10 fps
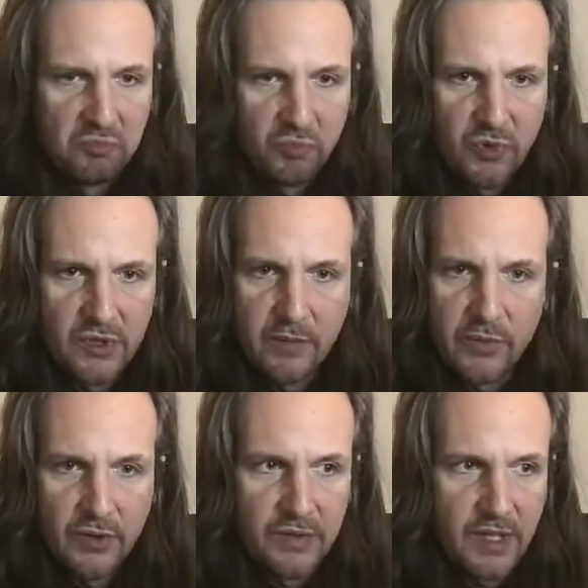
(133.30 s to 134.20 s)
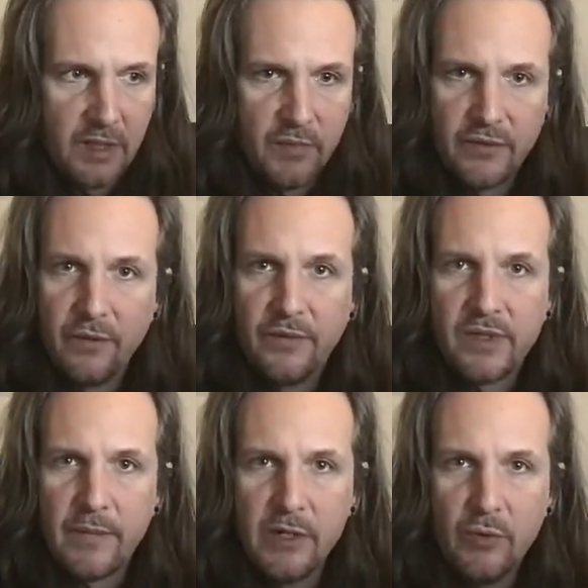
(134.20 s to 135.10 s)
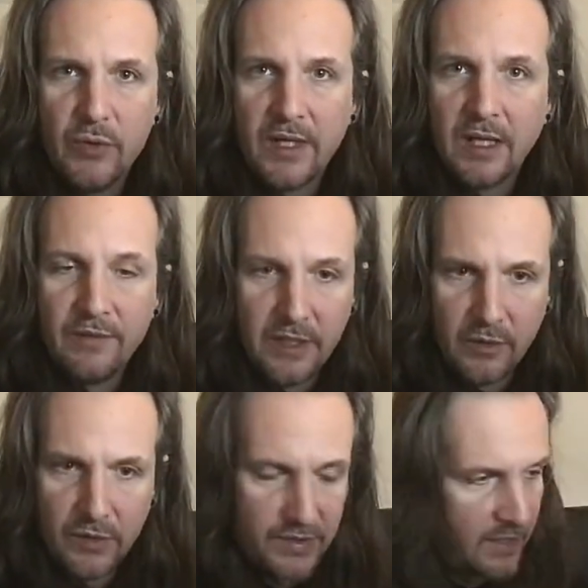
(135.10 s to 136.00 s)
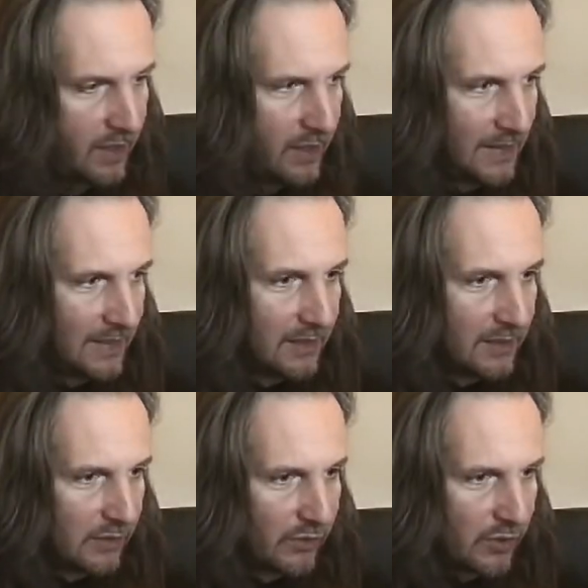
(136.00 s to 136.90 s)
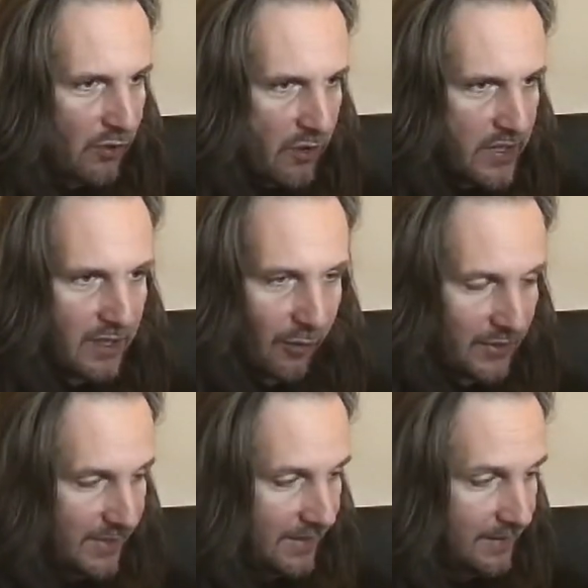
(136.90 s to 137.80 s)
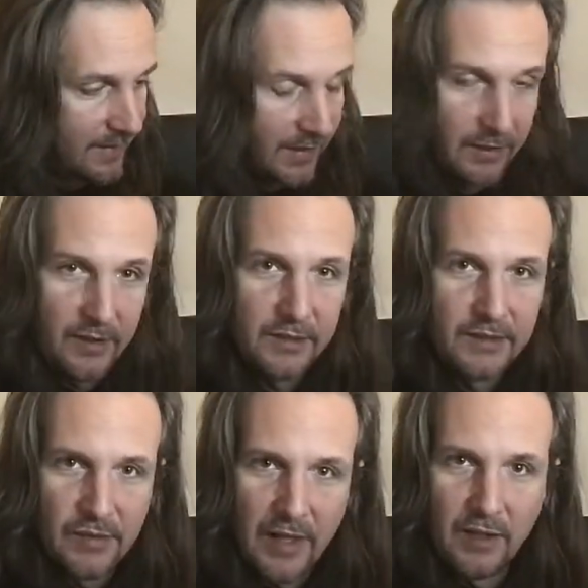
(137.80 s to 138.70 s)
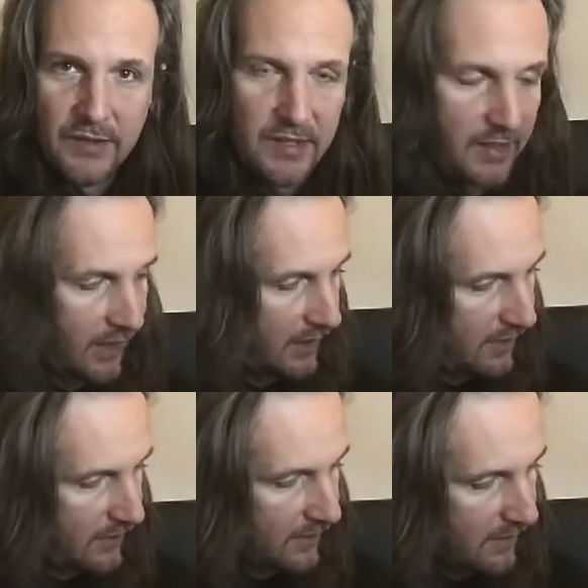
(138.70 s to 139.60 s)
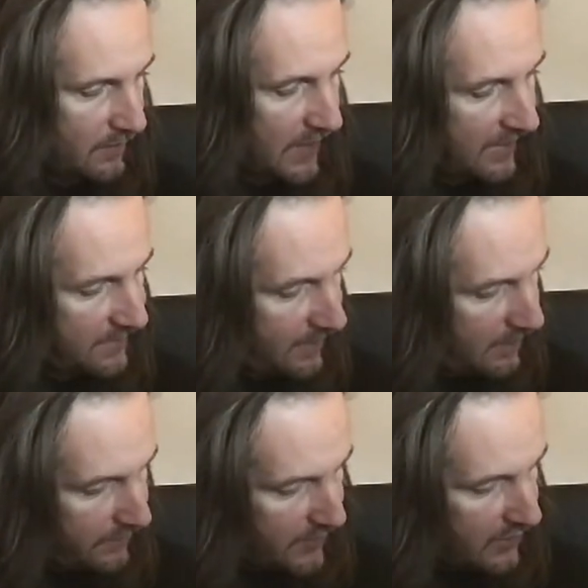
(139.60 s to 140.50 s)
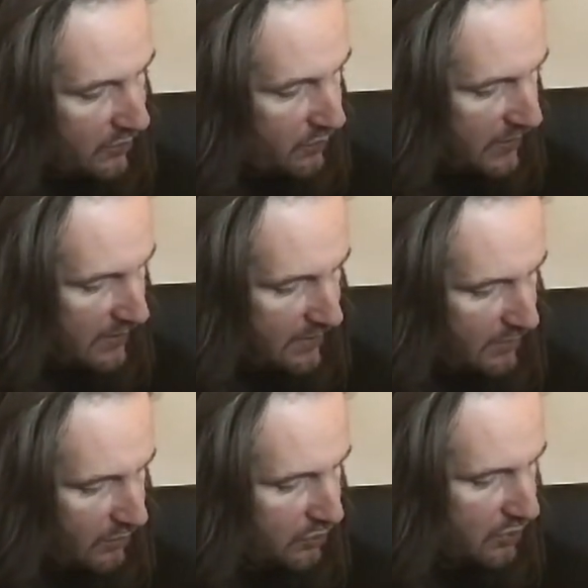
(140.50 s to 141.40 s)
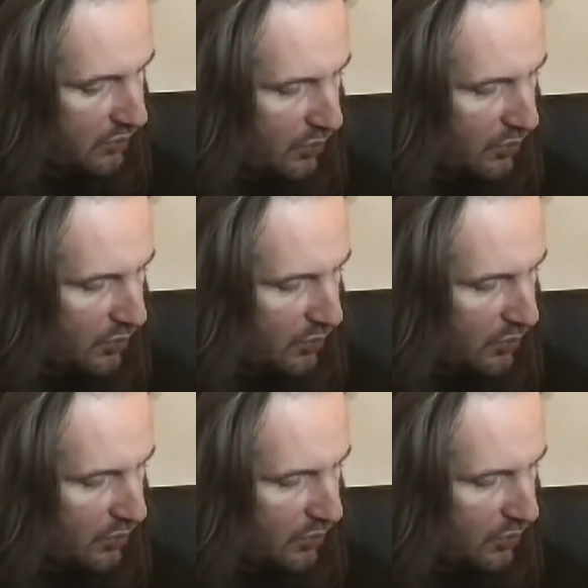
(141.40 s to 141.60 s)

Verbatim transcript: Das sind so 10 bis 15 minütige Videos. Und dann können die Leute halt auch zu Hause direkt äh, mich sehen, wie ich spiele und,